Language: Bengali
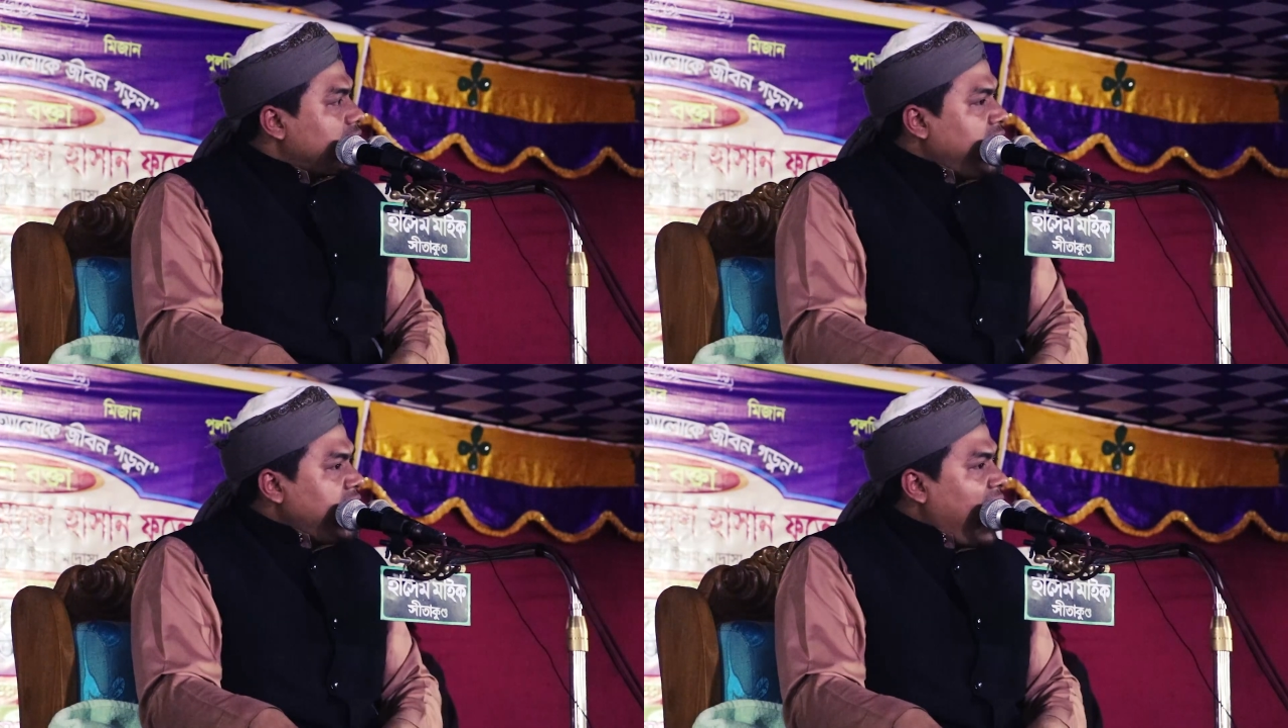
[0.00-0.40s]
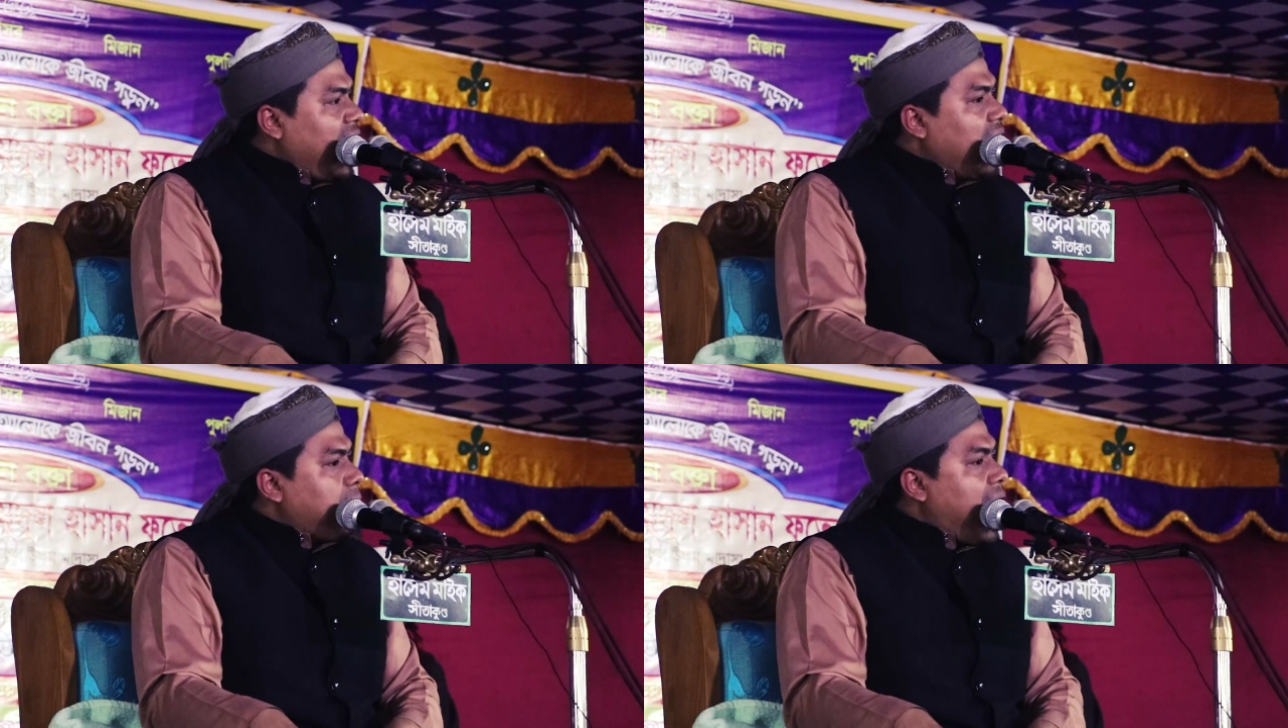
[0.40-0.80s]
তিনি
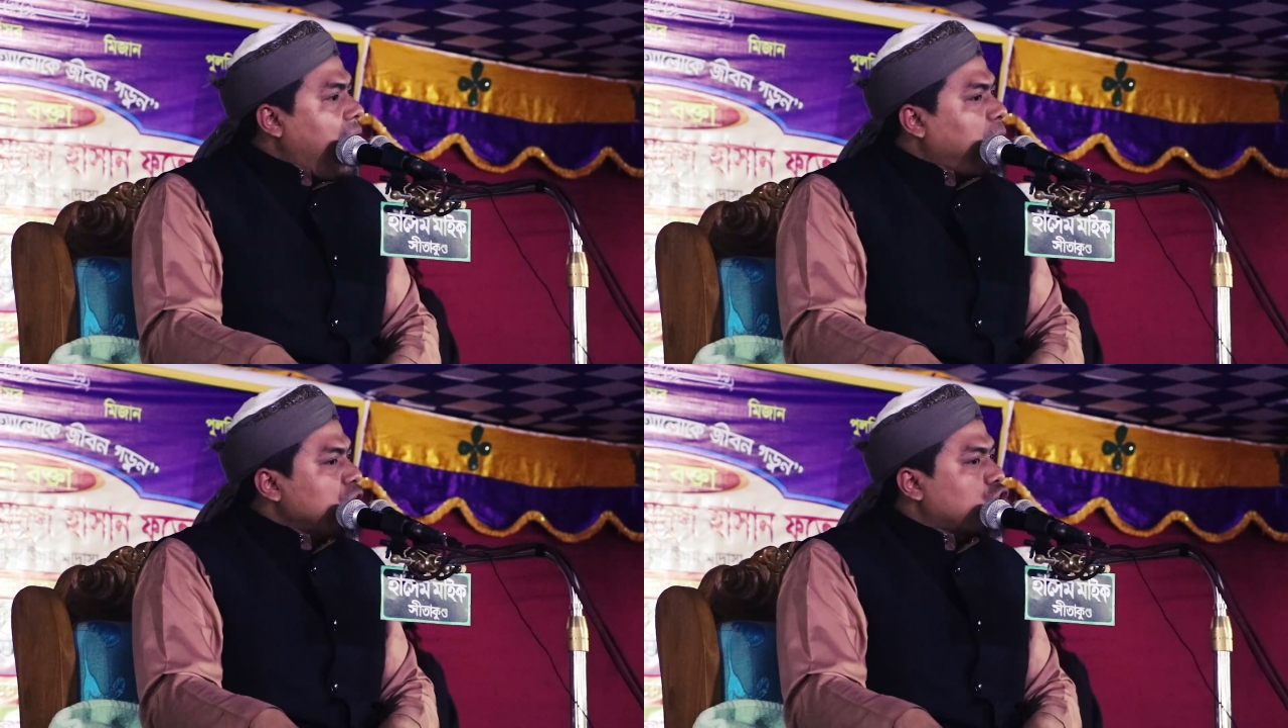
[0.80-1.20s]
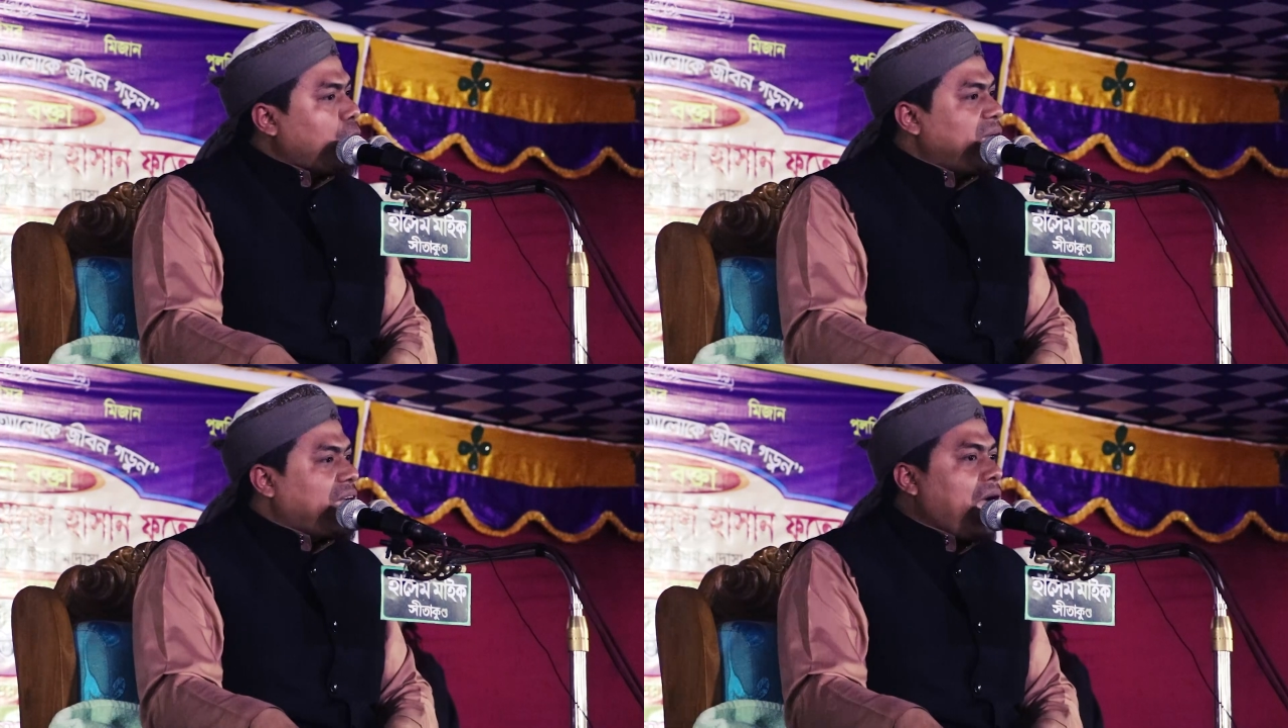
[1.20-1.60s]
আল্লাহ আহমদ
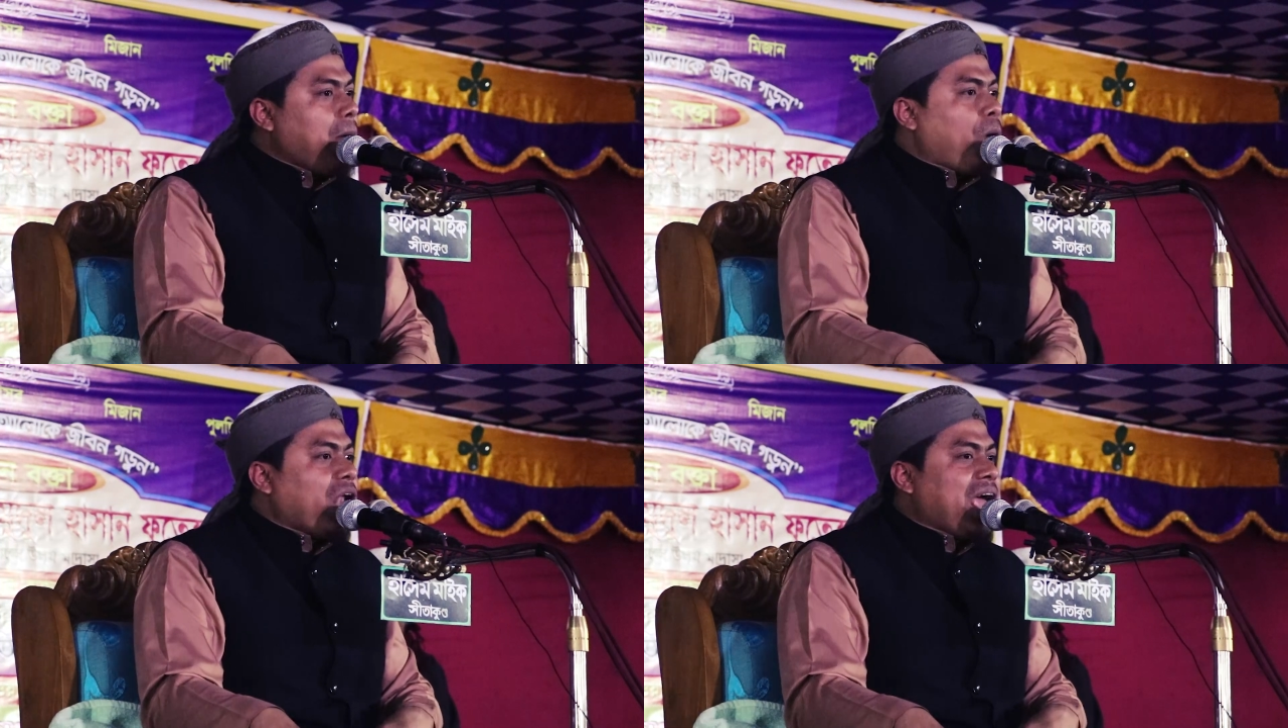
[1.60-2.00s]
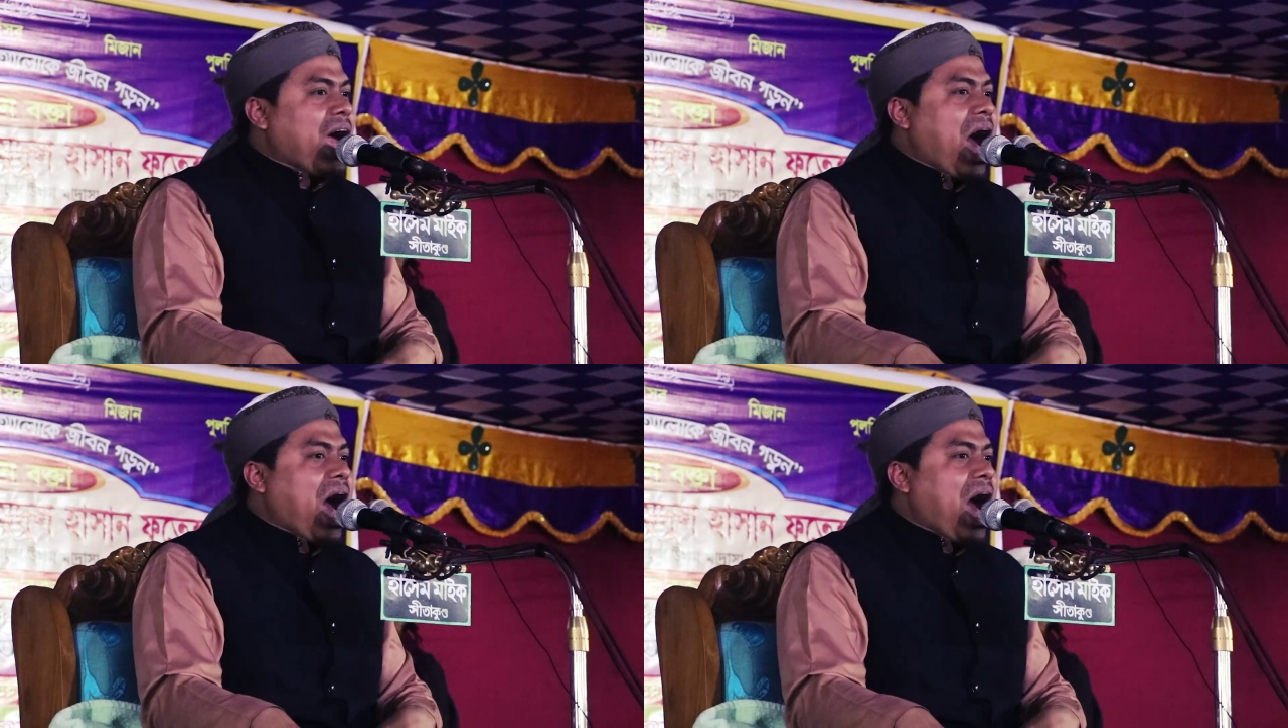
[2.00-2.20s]
শফিকে বলে